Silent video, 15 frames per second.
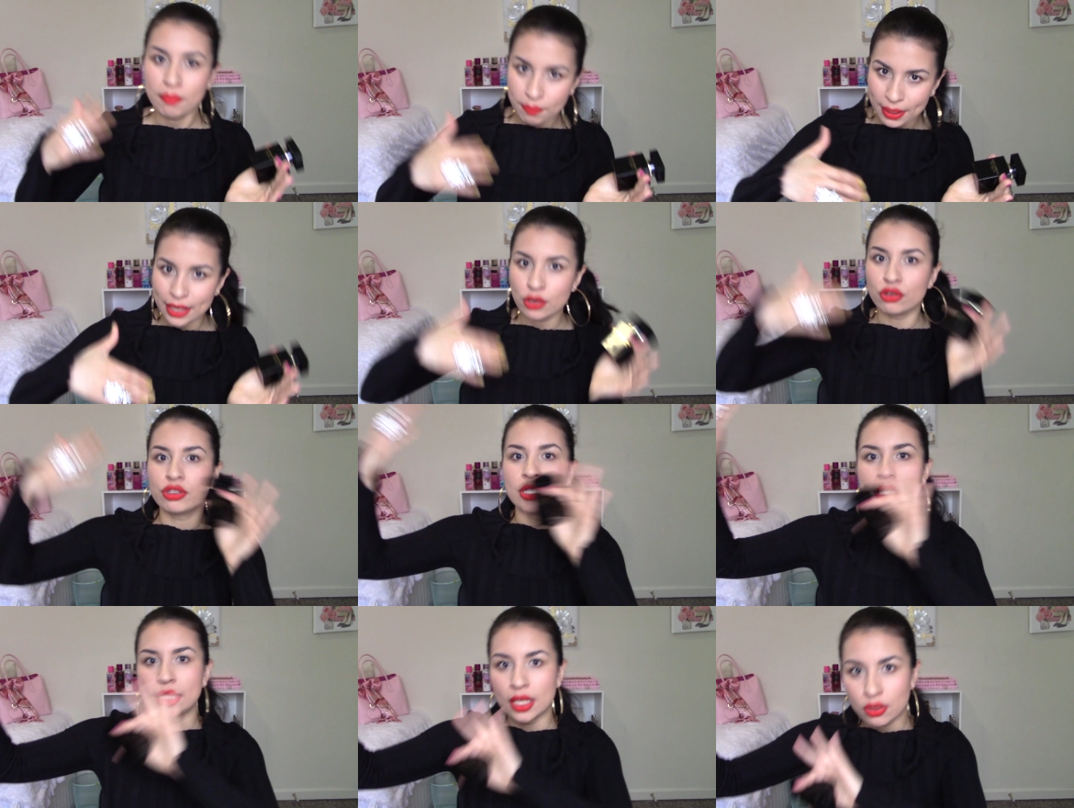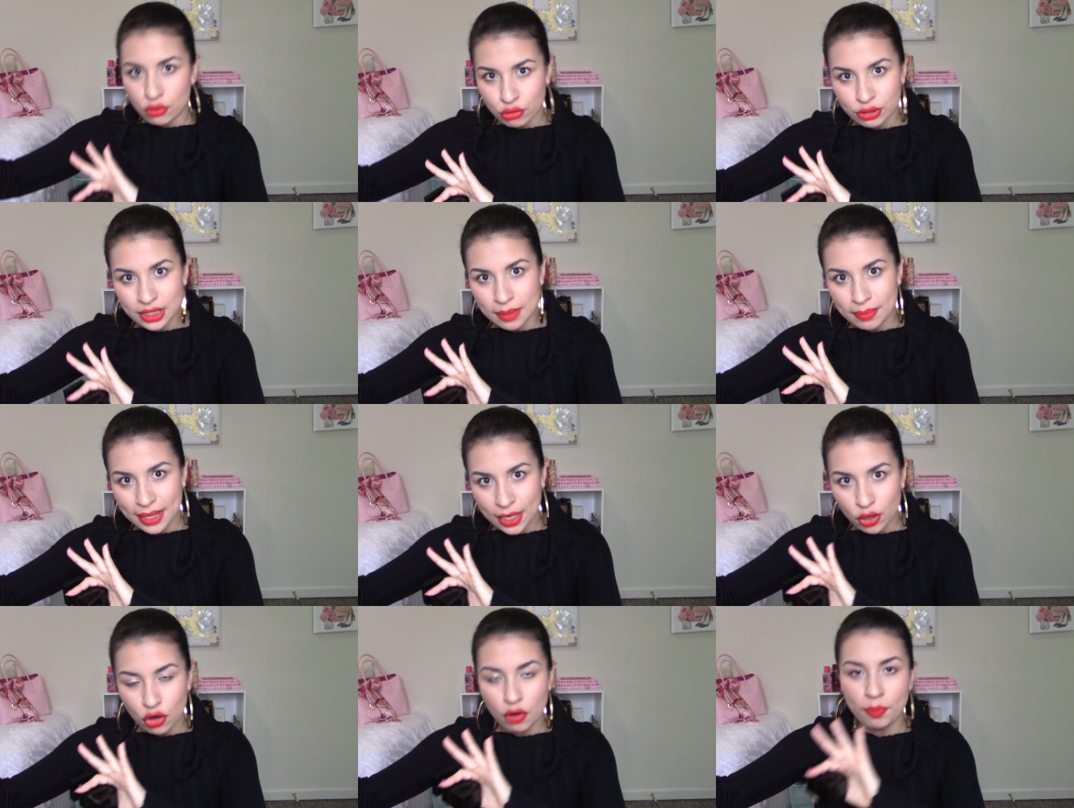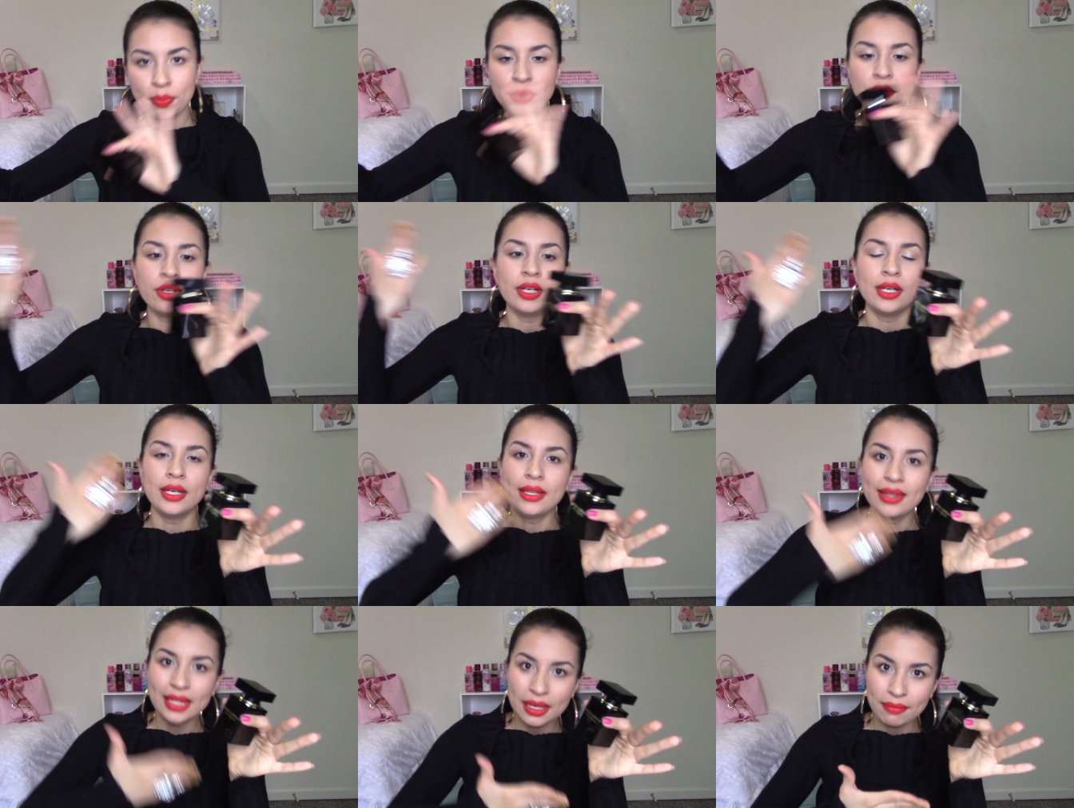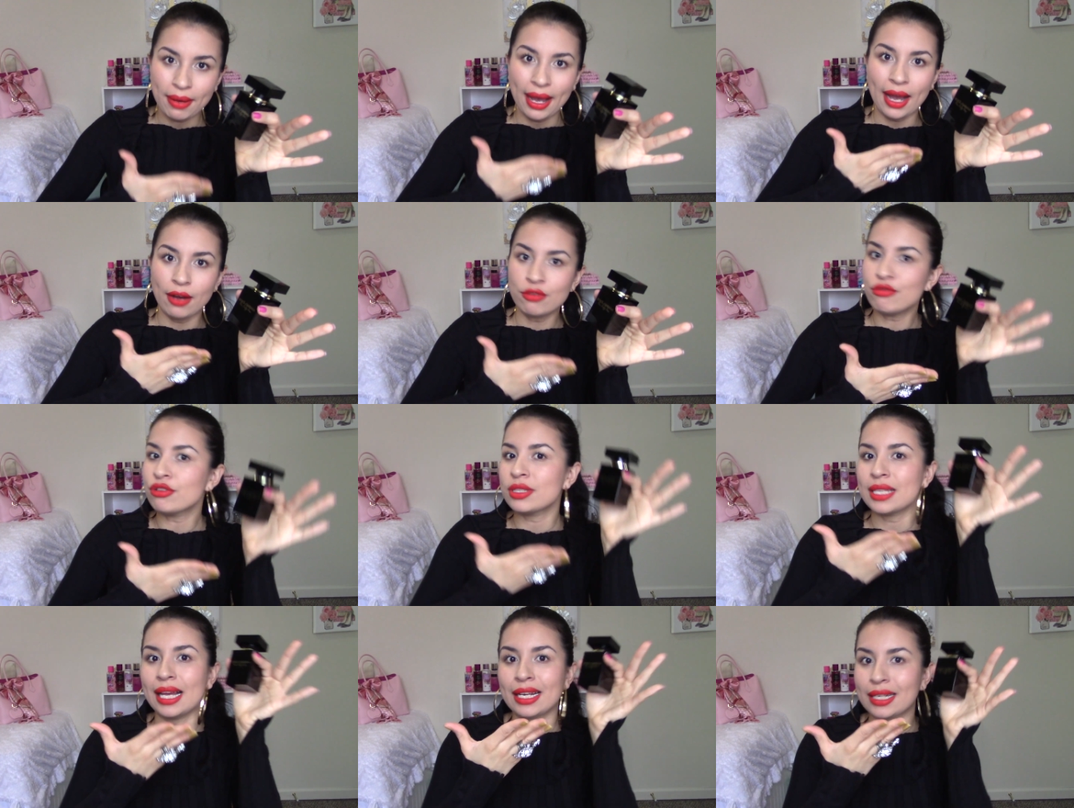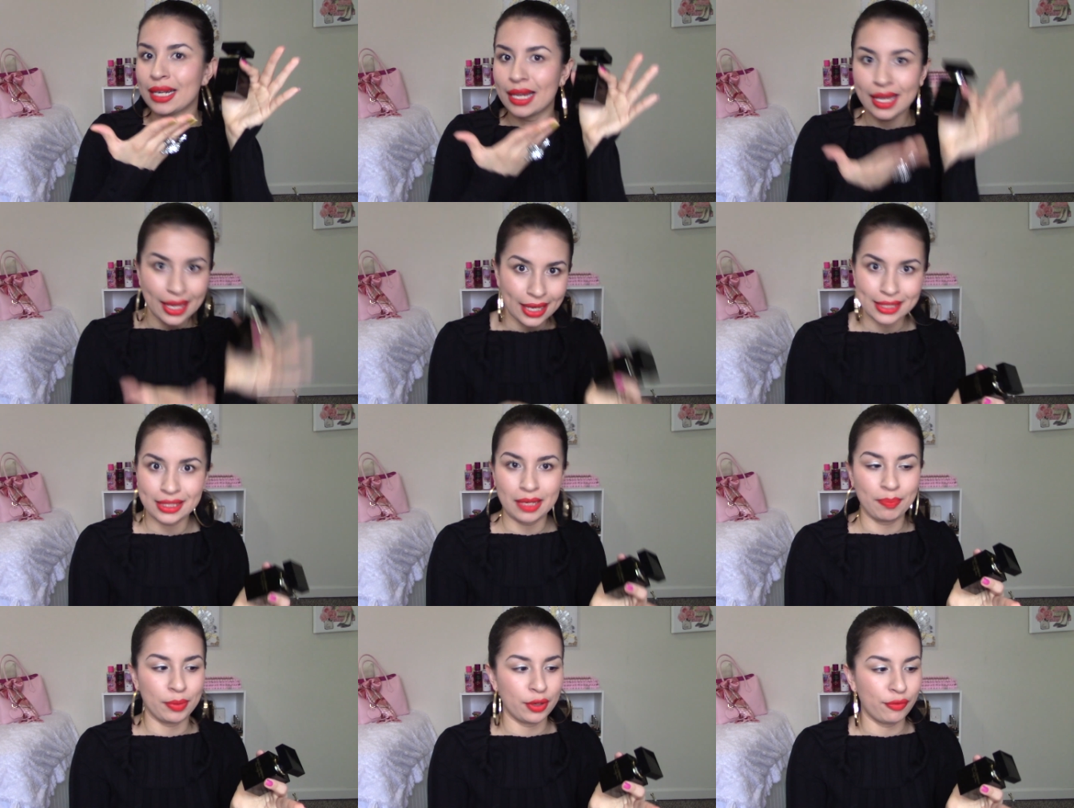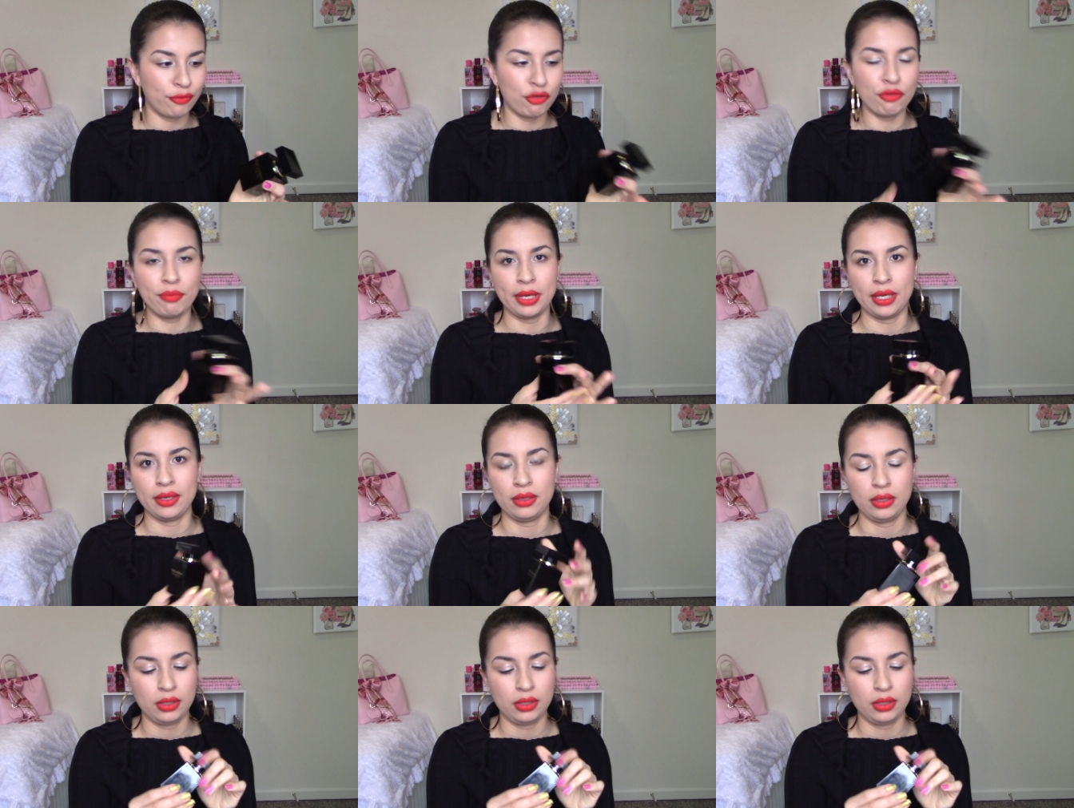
pero si te gusta Black Opium, te va a gustar este perfume.